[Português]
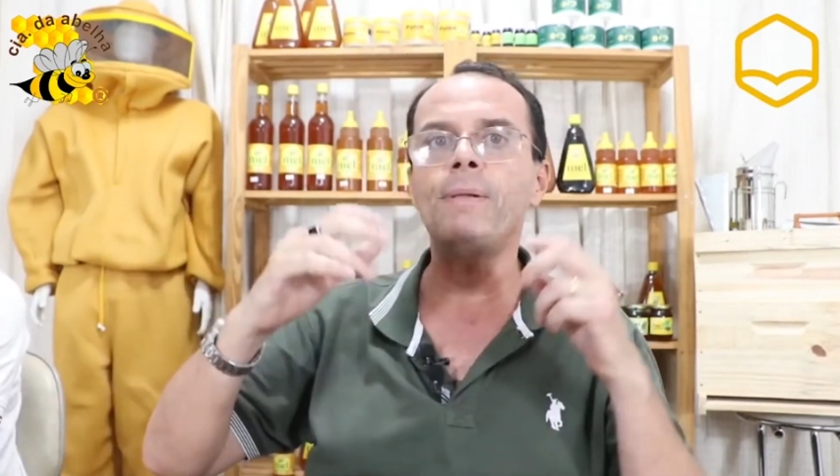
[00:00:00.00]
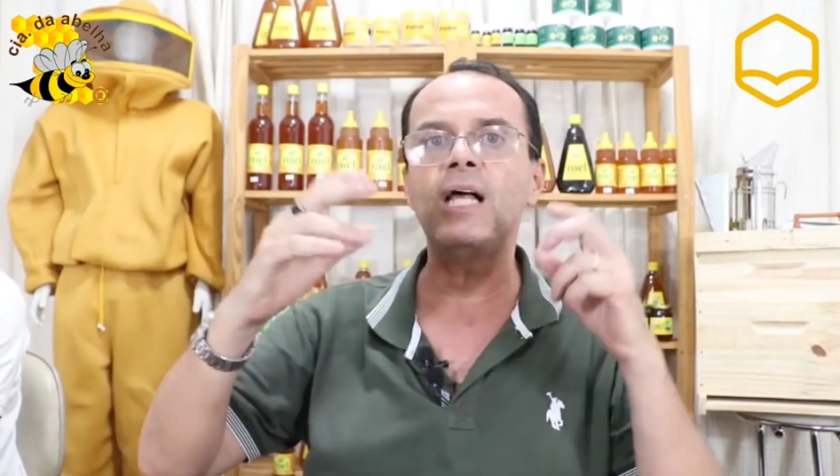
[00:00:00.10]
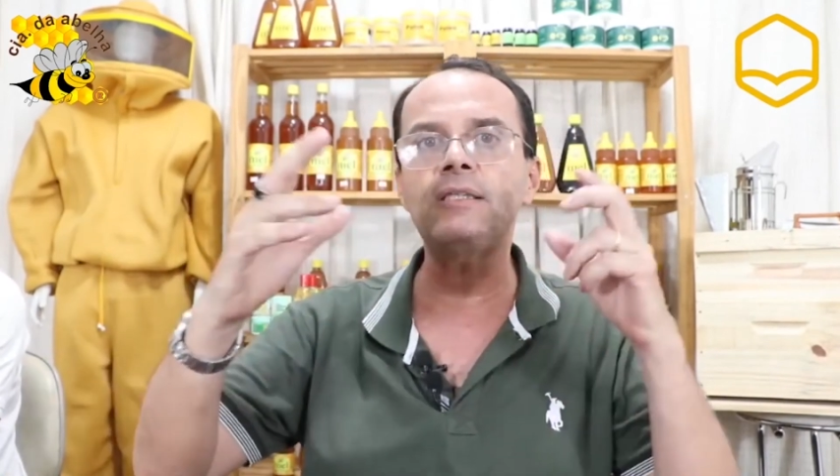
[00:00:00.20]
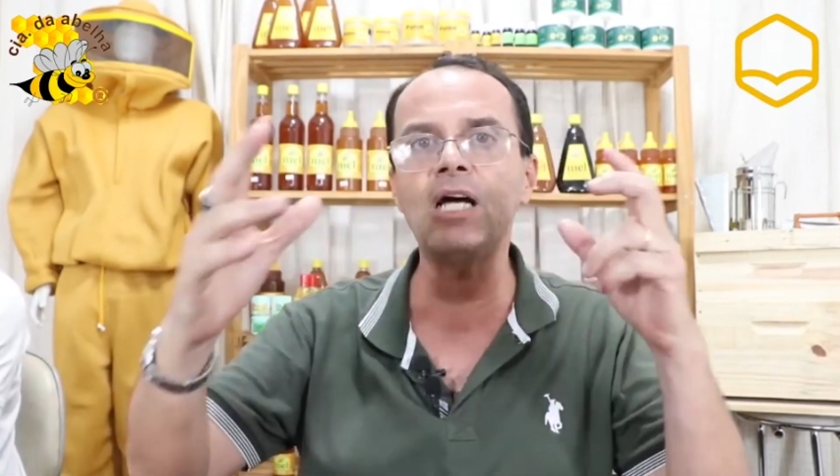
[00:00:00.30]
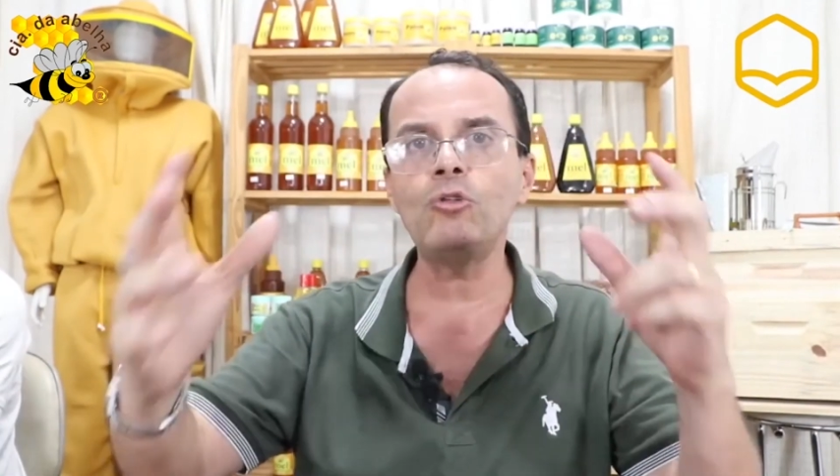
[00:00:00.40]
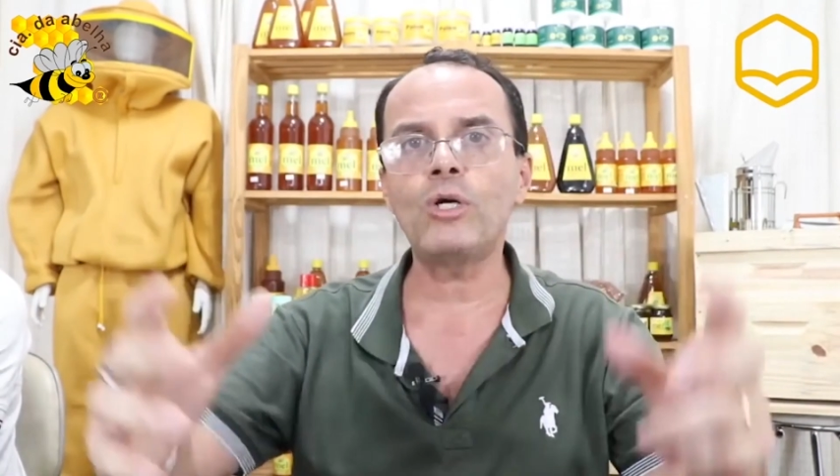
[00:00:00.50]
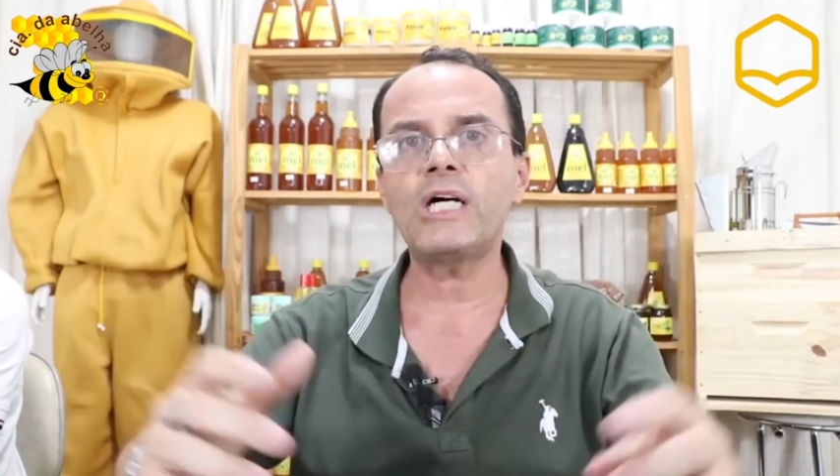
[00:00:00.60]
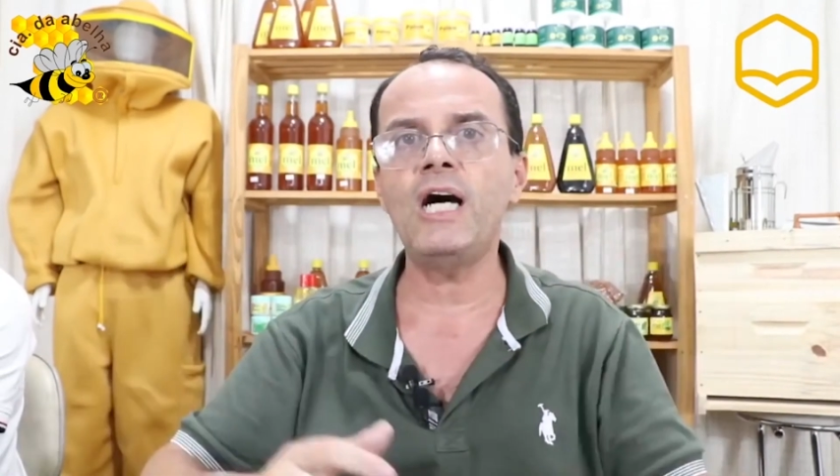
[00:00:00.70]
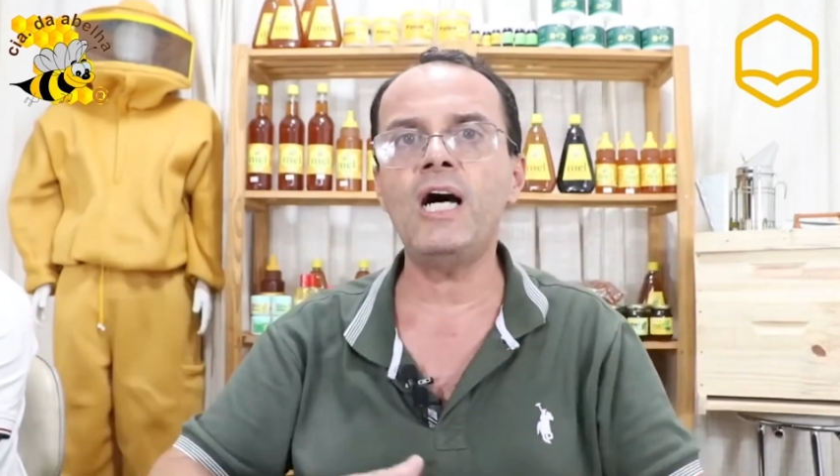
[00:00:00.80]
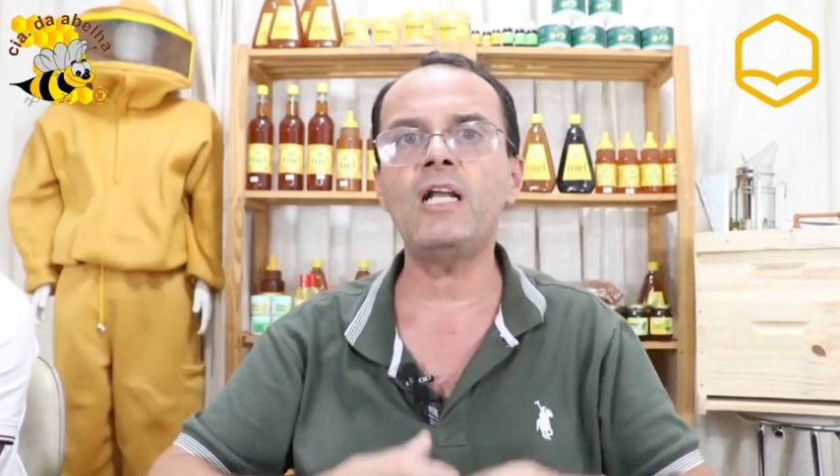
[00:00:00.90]
plantando
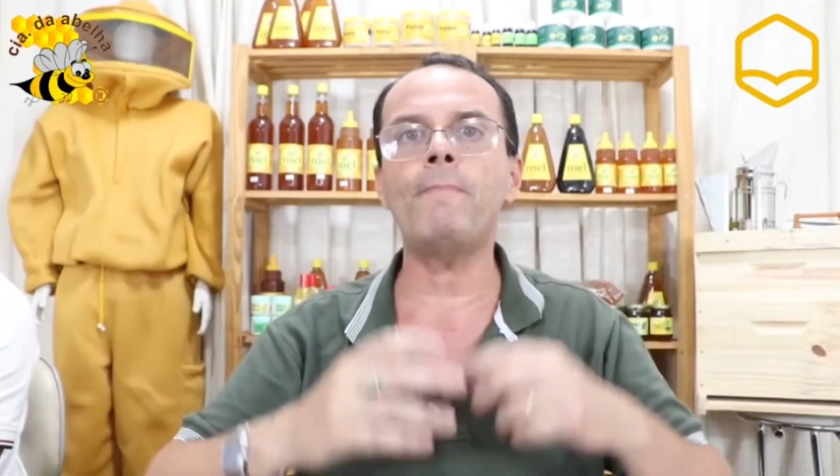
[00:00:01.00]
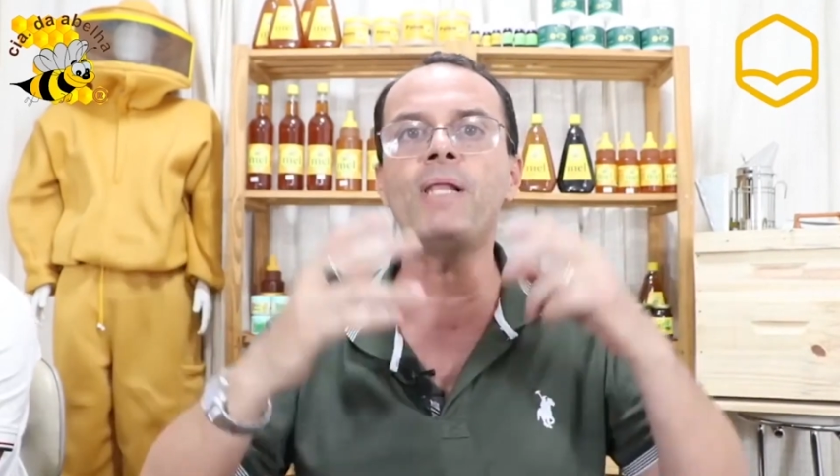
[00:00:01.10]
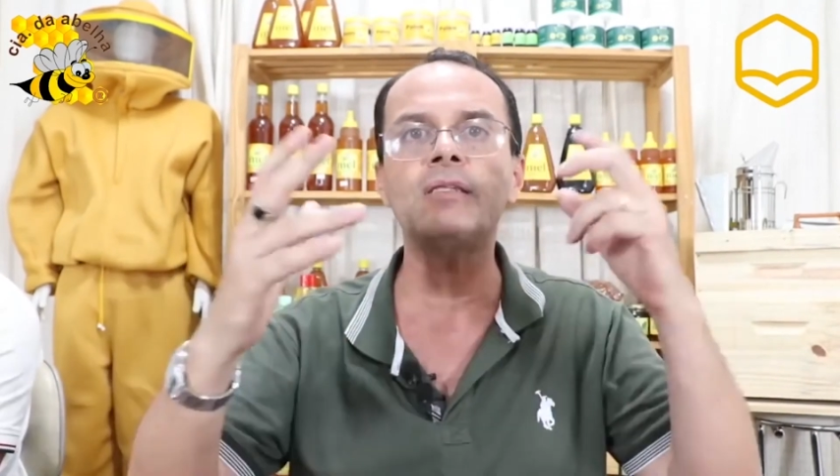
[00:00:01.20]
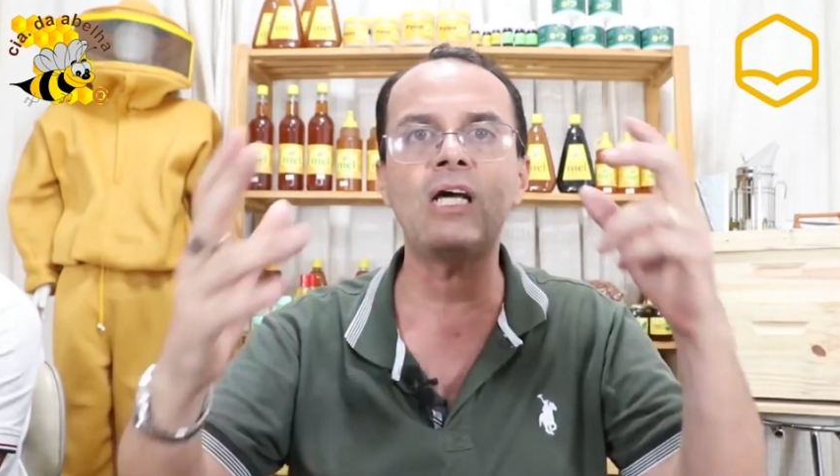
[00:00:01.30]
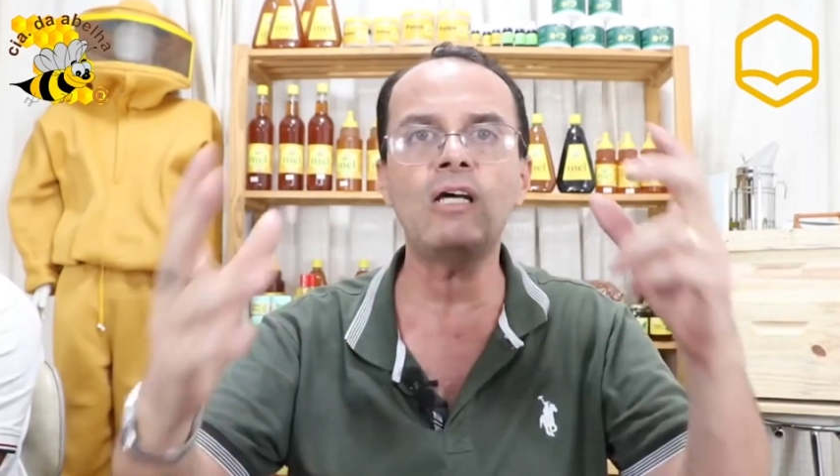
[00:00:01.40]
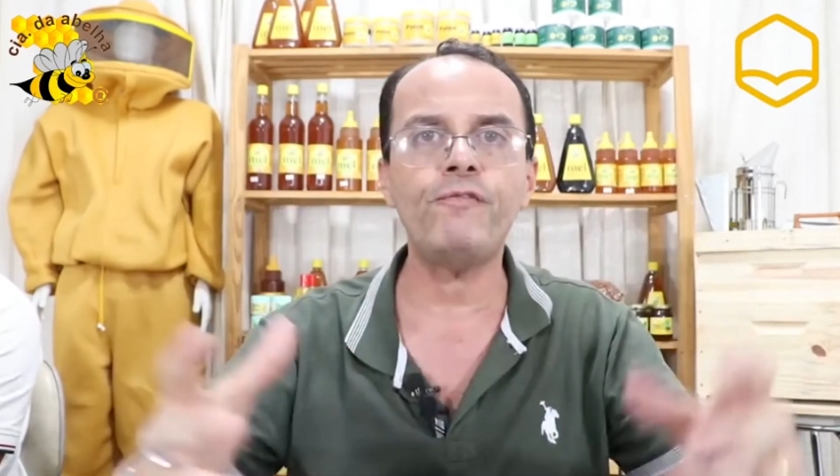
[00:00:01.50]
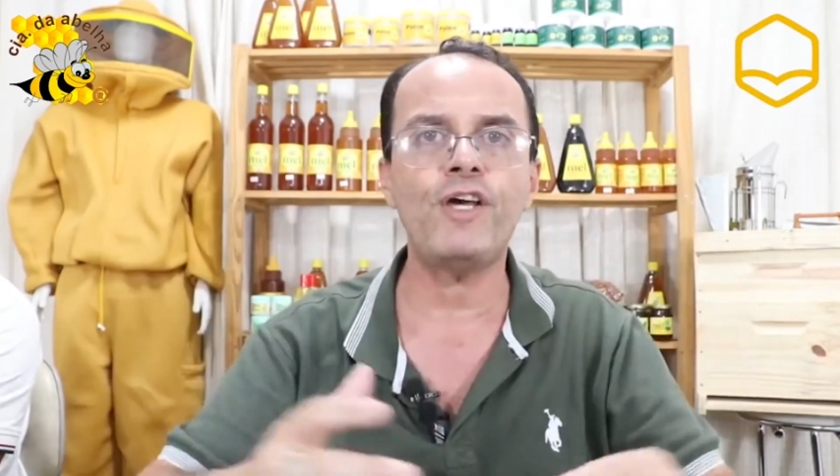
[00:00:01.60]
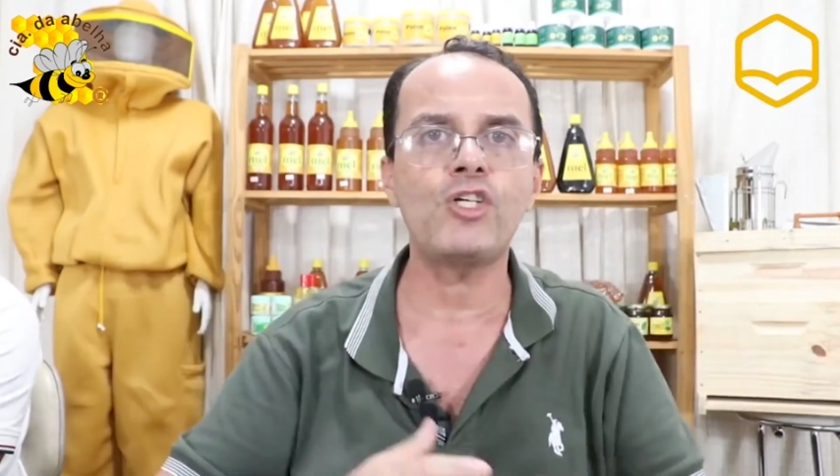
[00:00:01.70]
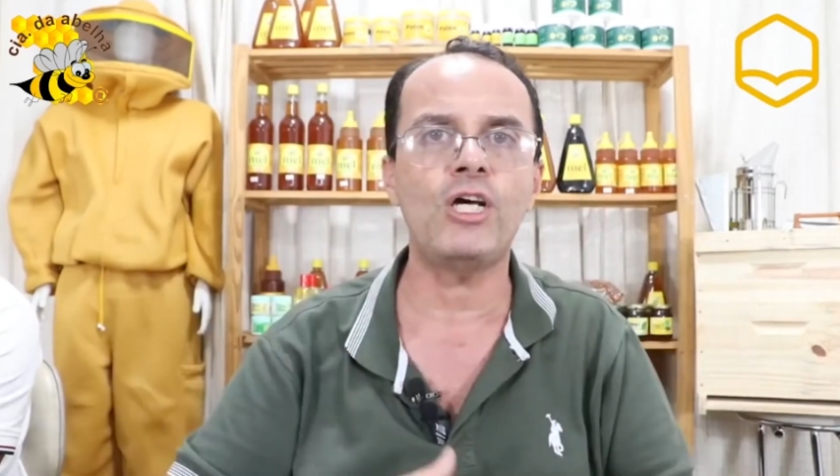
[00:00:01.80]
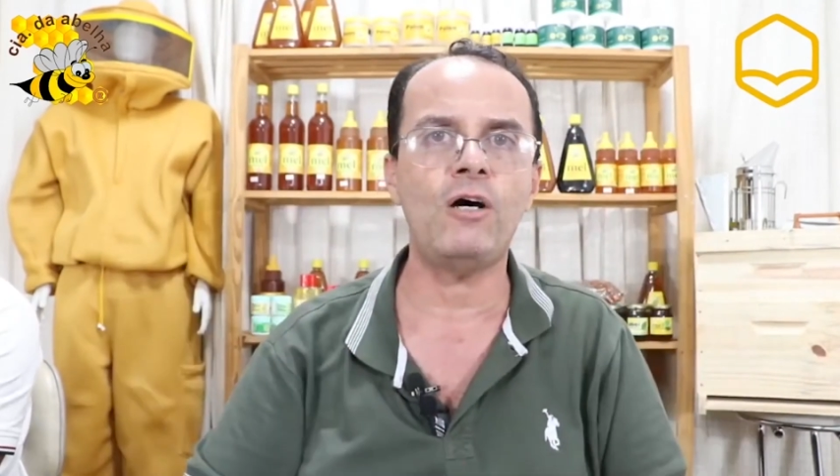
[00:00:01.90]
cana, plantando
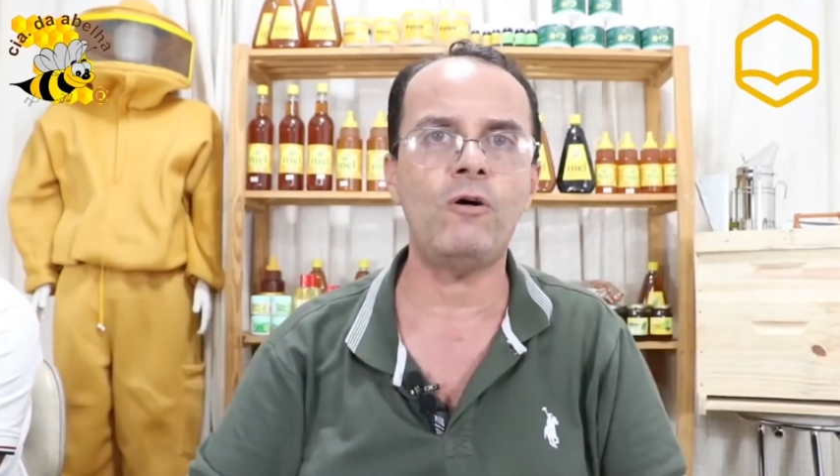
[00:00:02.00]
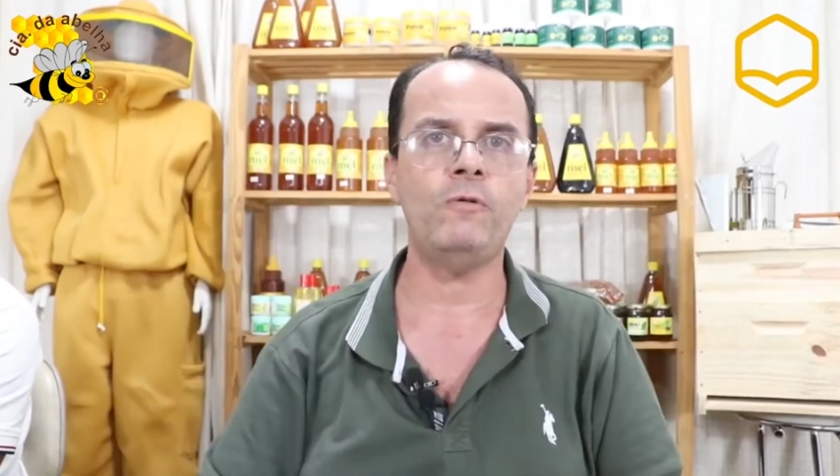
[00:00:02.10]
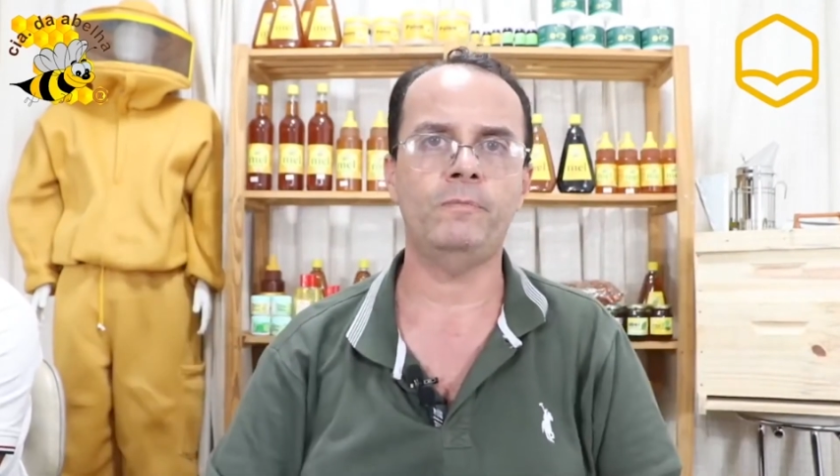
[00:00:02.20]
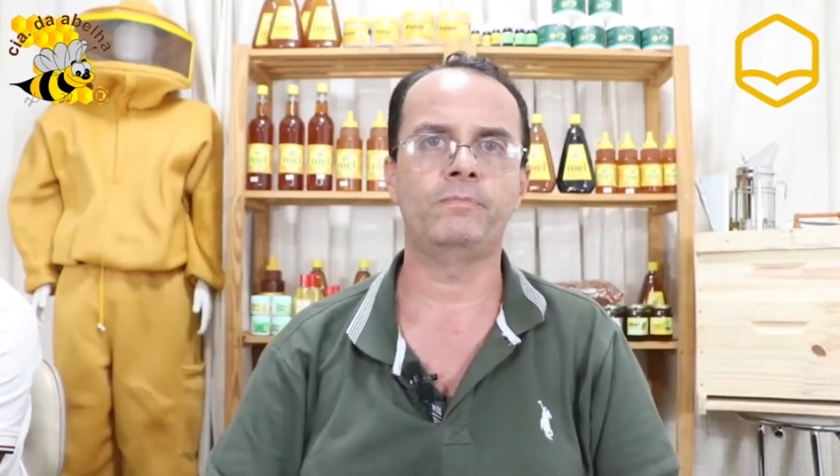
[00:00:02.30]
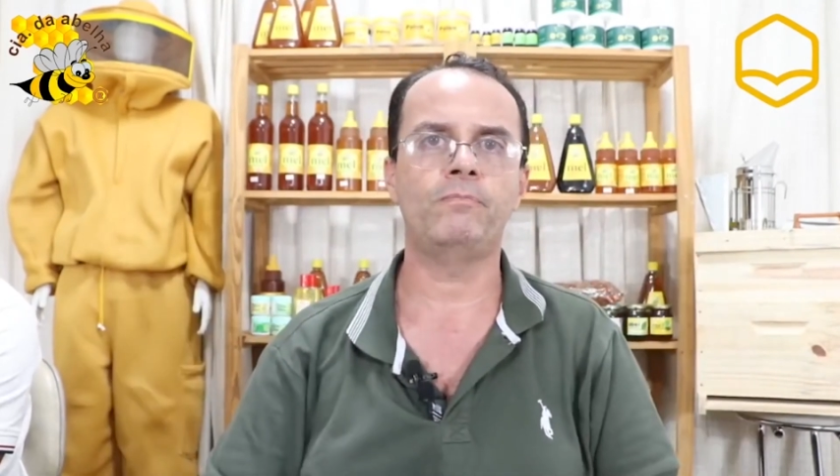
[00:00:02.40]
feijão,